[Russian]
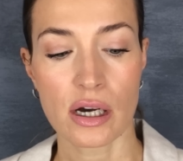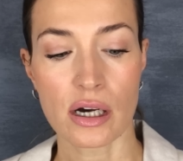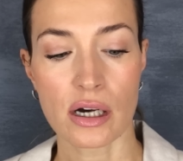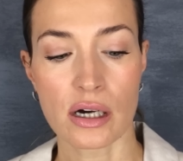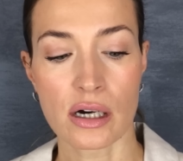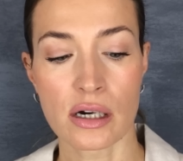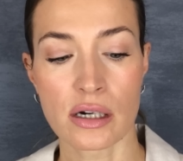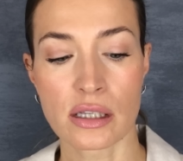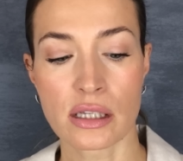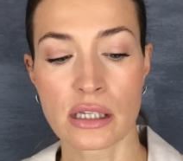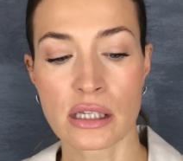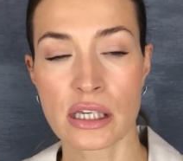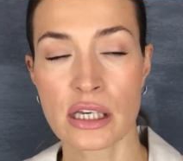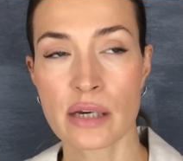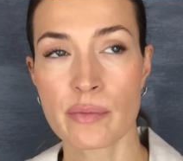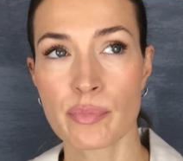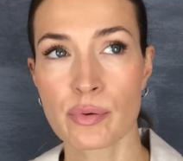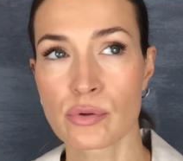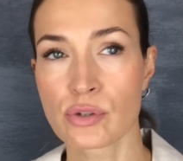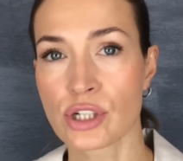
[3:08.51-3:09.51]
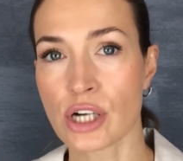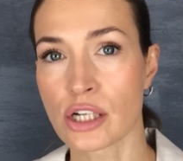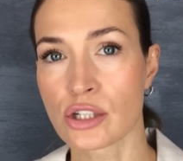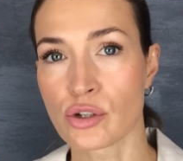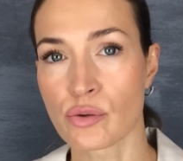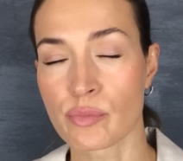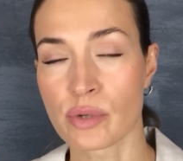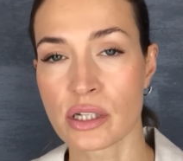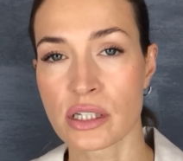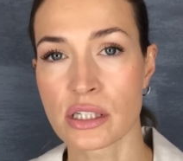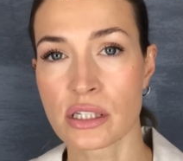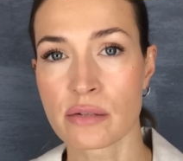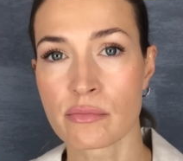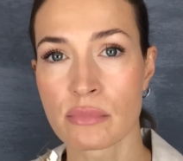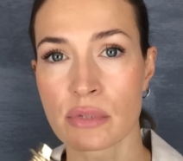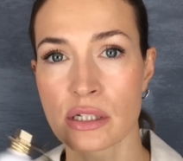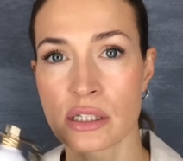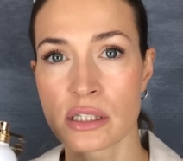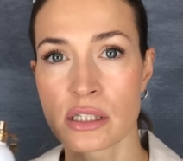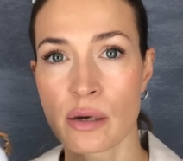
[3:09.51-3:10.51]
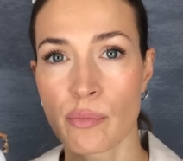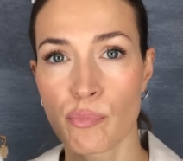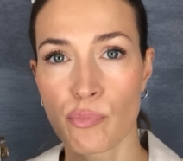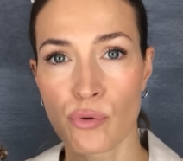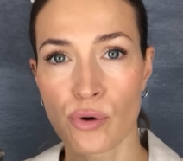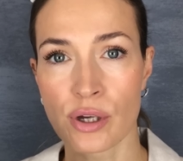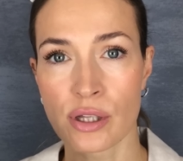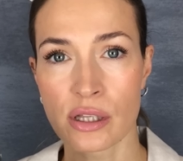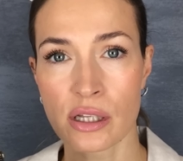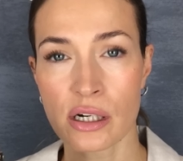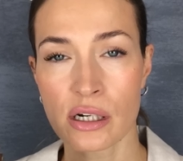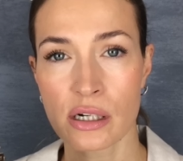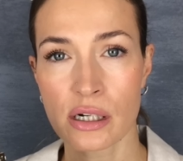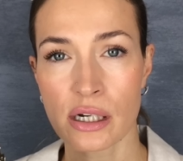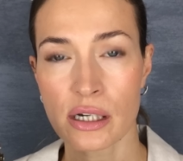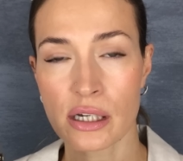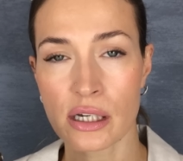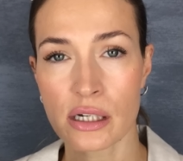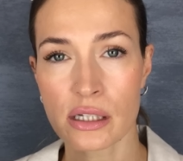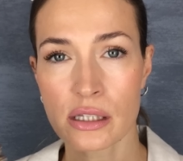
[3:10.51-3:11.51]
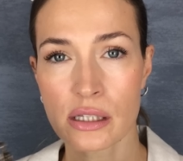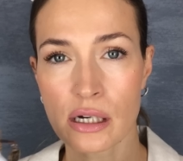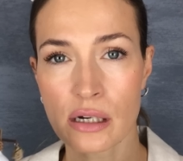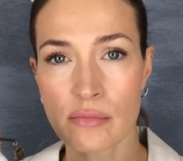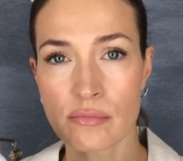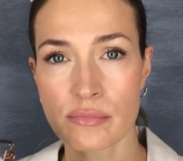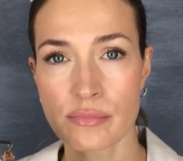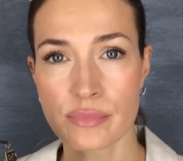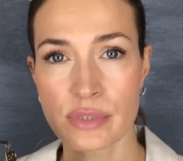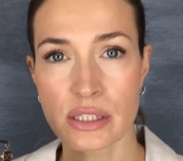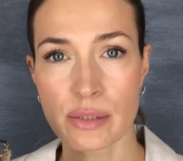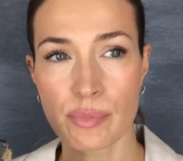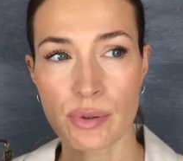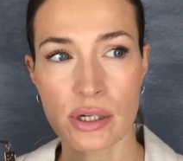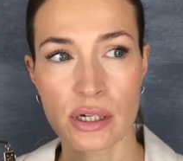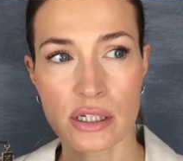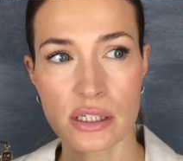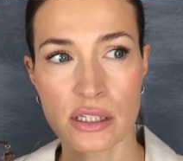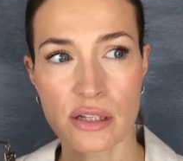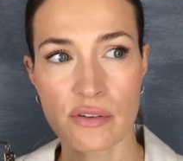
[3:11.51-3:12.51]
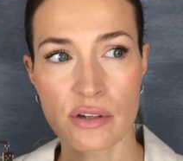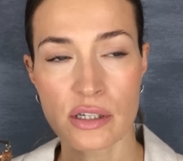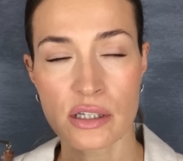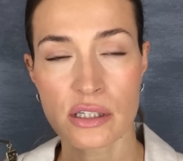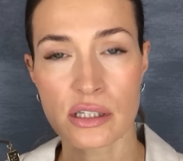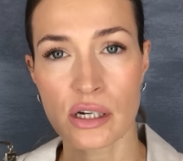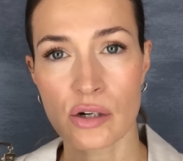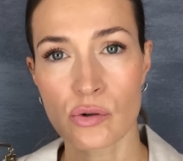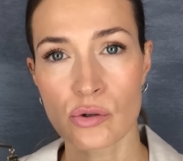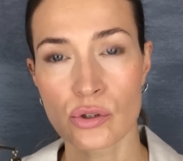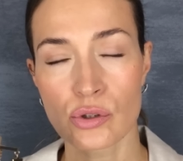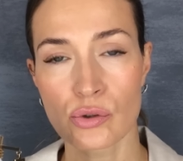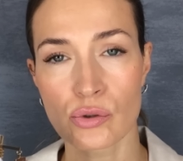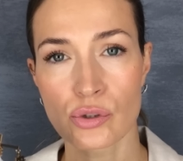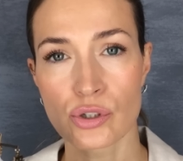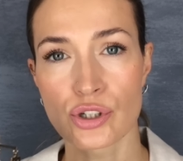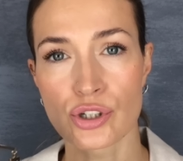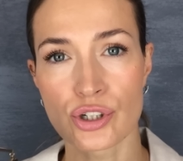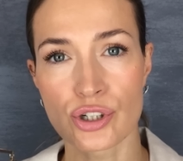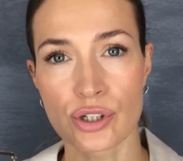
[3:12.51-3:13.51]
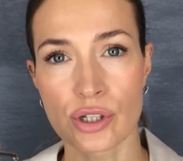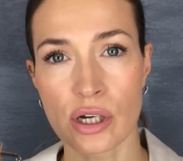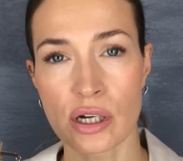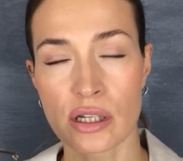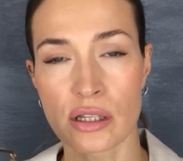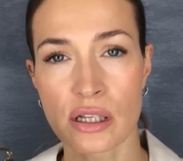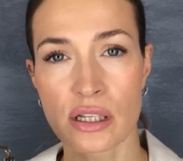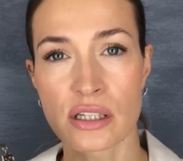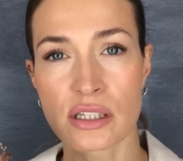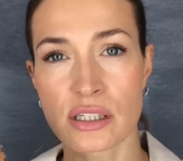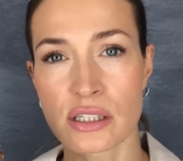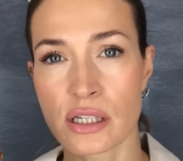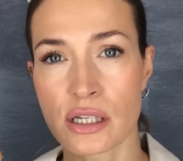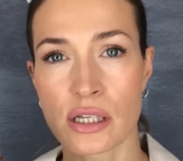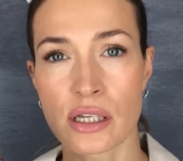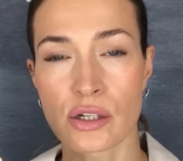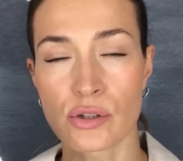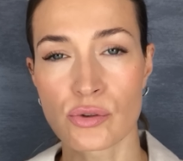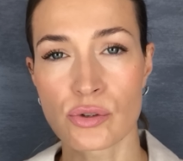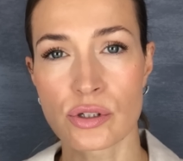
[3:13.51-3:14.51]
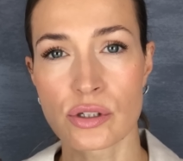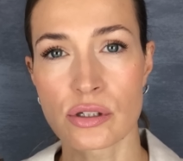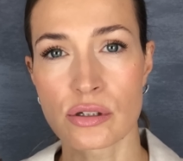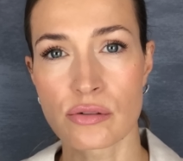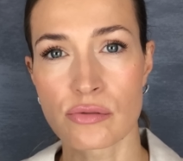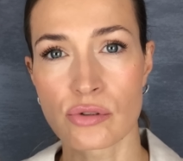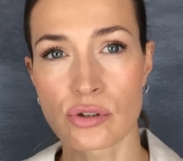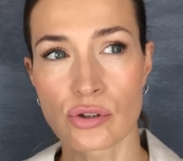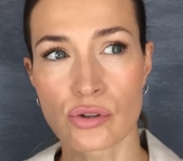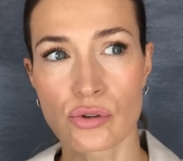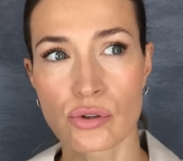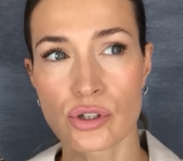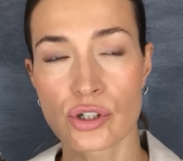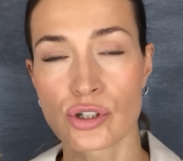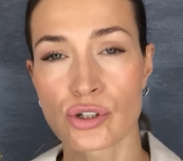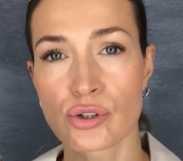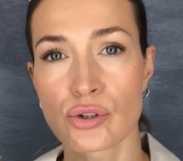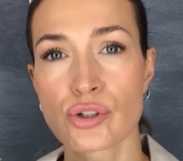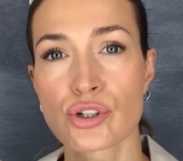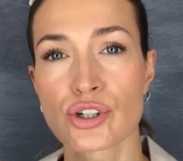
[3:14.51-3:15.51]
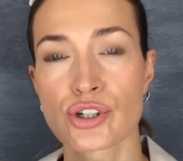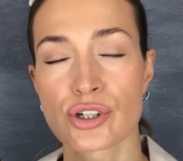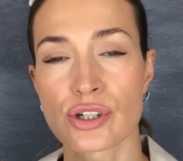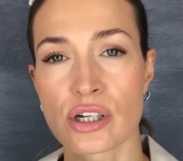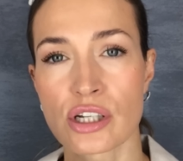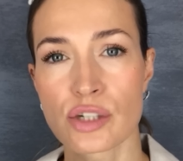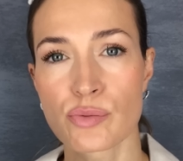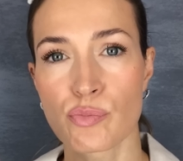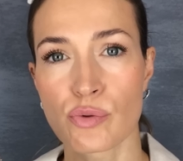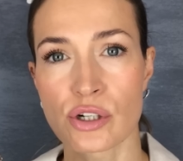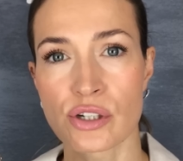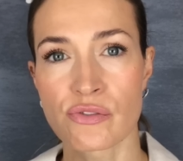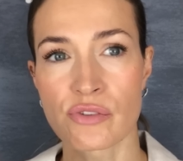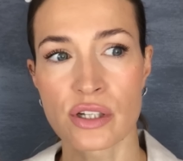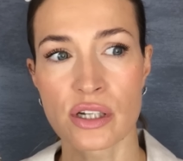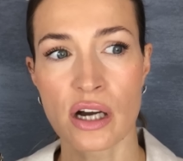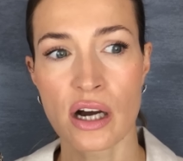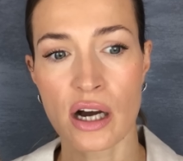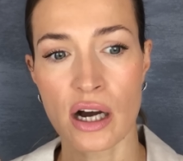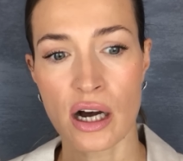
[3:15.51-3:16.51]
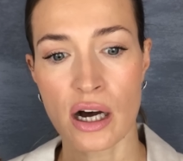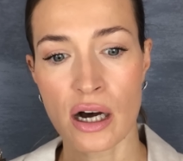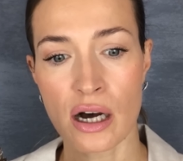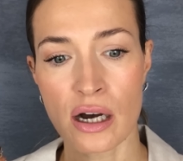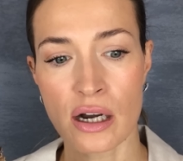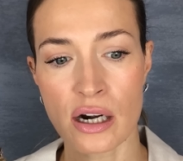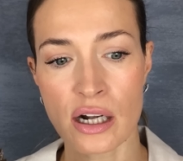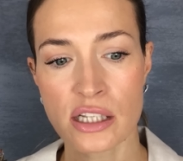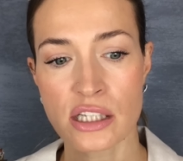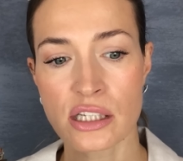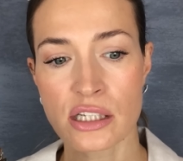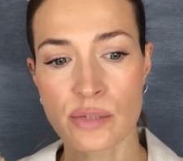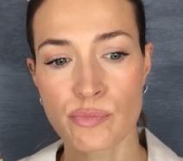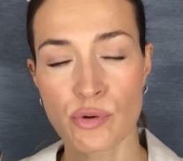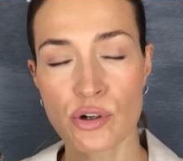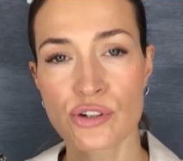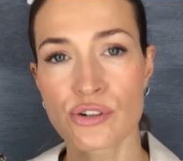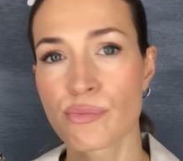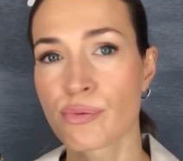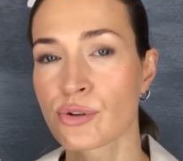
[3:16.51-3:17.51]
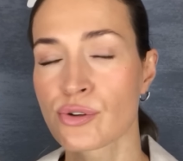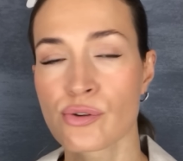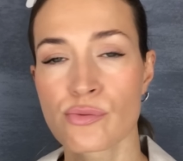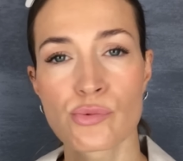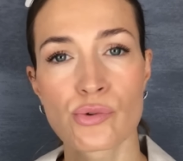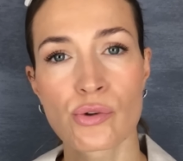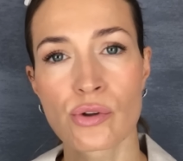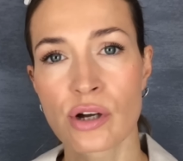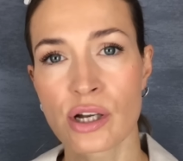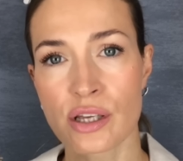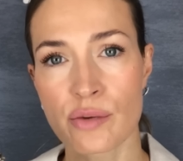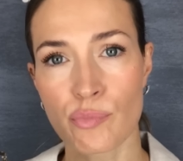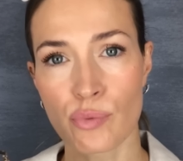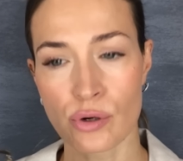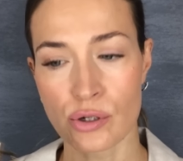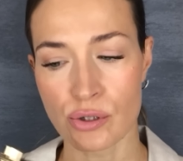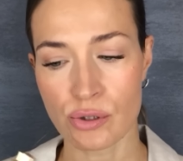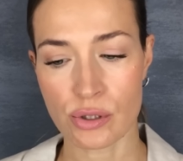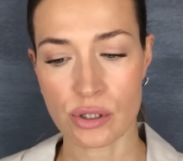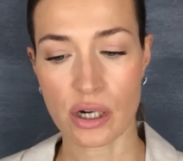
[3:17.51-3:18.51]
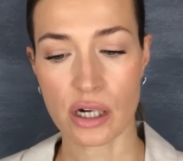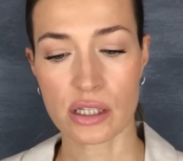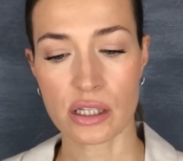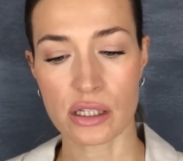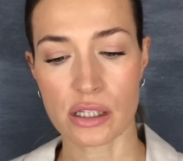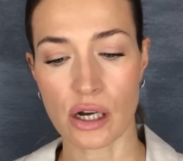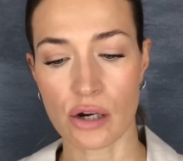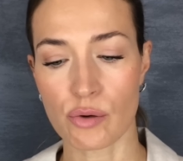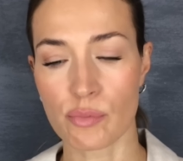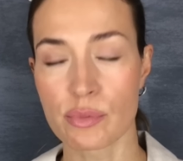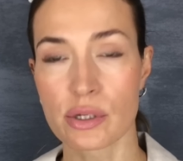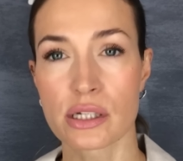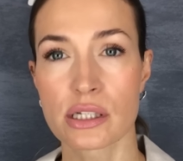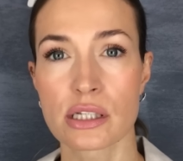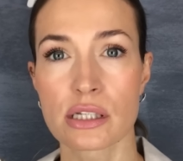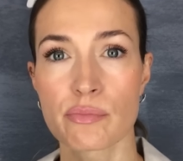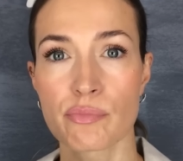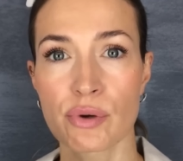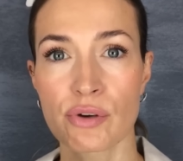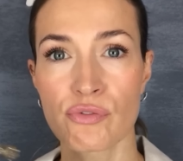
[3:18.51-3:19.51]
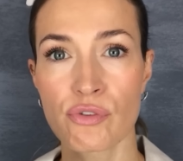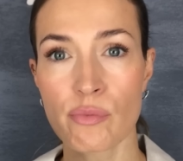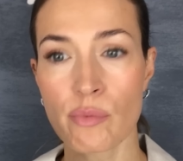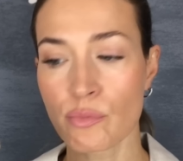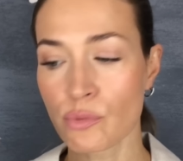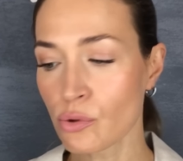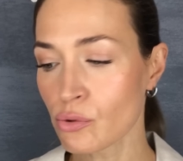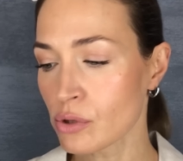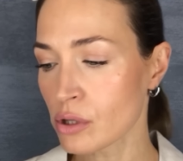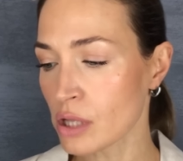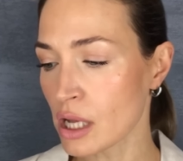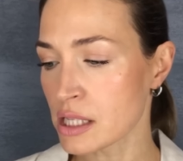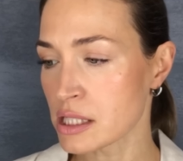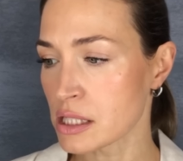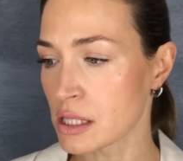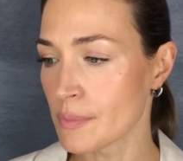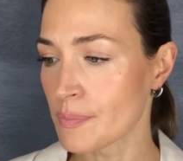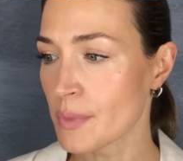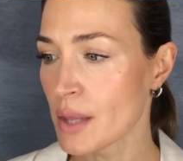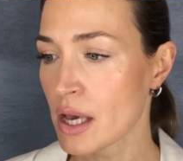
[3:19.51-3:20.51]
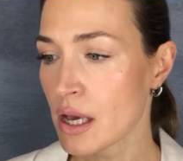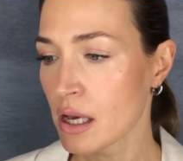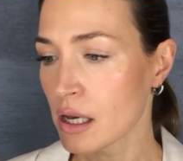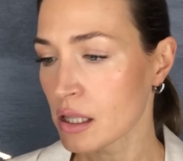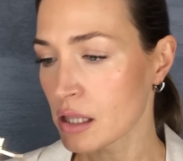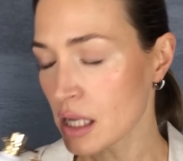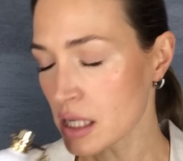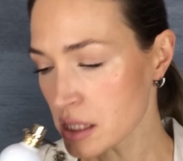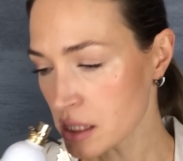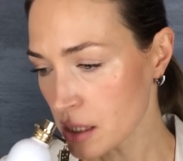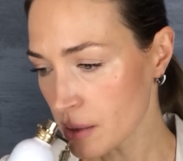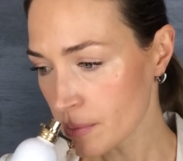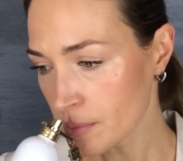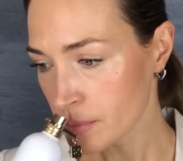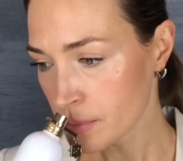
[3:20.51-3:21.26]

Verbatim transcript: а, не получается у меня с ним запойных каких-то соприкосновений, такое точечное нанесение, то есть вот точечное использование. А, раз использую, потом долго не пользуюсь. Как-то так у меня с этим парфюмом, но он классный. Классный.